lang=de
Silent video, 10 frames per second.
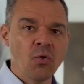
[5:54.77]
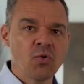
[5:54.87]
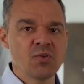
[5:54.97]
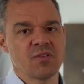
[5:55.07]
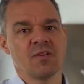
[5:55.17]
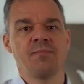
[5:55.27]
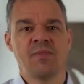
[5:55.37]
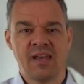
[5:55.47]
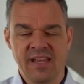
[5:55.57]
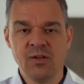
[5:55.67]
Der
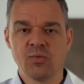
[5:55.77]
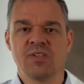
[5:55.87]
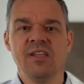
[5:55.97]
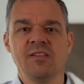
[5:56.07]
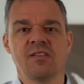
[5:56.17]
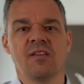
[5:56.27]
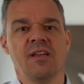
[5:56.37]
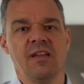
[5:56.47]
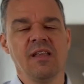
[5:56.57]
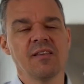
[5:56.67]
Fokus, der in uns
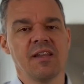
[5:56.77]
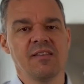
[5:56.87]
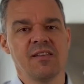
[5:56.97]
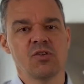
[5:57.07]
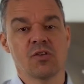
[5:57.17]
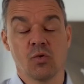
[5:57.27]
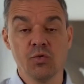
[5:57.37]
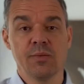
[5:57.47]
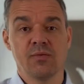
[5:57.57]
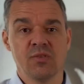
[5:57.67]
ist,
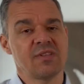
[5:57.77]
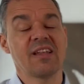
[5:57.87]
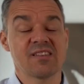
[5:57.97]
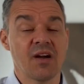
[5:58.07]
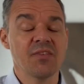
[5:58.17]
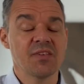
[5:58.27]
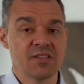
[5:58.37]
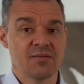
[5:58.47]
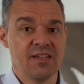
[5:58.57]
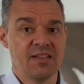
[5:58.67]
intrinsisch, also unbewusst, der ist
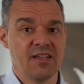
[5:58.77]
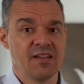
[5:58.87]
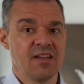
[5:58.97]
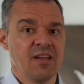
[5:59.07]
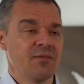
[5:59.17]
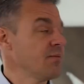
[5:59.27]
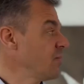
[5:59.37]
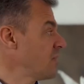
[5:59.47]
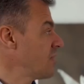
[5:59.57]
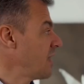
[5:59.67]
ganz, ganz wichtig.
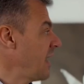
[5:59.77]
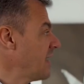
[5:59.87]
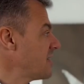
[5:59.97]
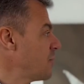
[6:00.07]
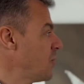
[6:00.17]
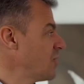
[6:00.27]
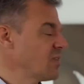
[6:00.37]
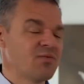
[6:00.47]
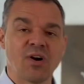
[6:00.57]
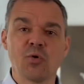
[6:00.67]
Und der
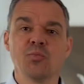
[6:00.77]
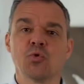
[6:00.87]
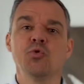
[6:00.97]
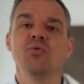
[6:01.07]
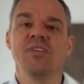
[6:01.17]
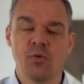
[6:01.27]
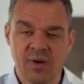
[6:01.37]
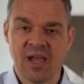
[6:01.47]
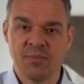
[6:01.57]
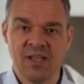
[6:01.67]
nächste Punkt, warum
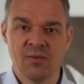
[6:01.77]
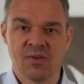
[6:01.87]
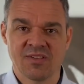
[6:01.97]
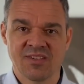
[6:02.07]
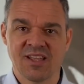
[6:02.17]
tun wir überhaupt